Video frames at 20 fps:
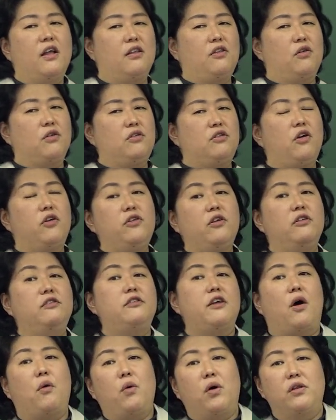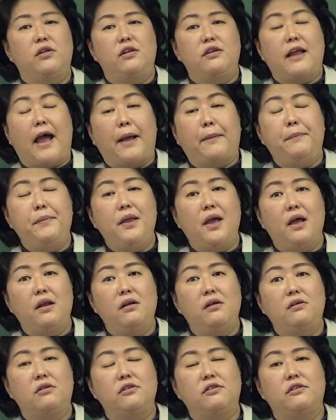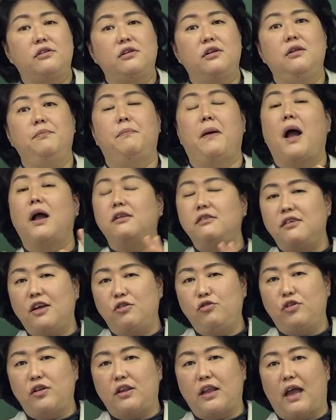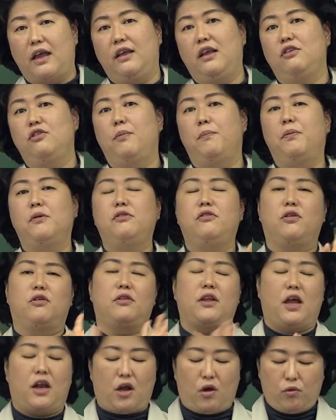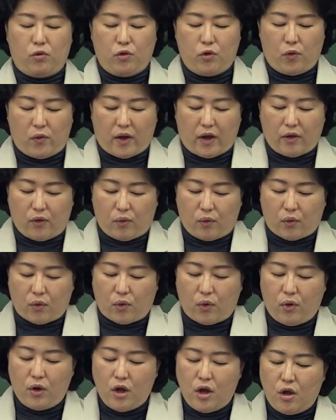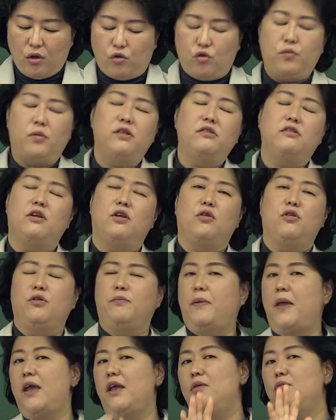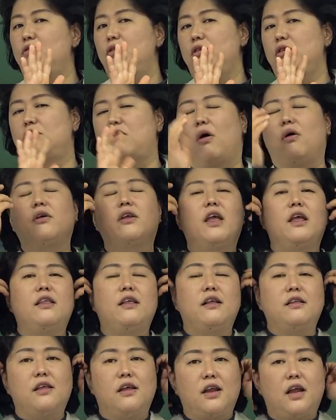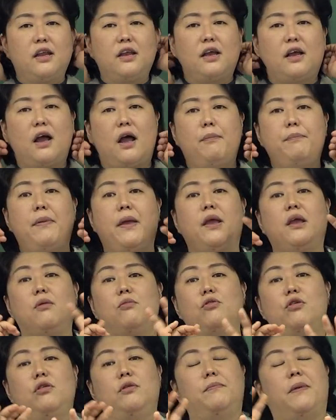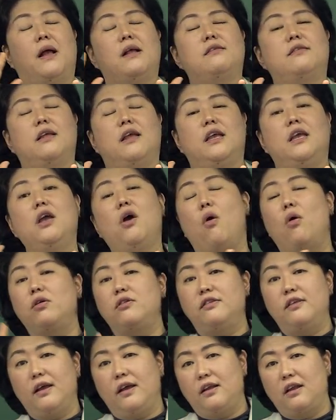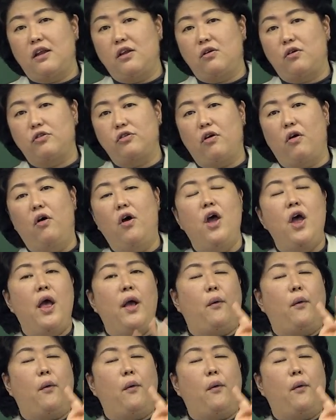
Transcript: 그래서 천연 자원을 낭비하는 것을 방지할 수 있다. 이게 첫 번째로 따라오는 효과였고 두 번째로는 폐기물 적게 생산하니까 폐기물 발생이 억제가 되는 거죠.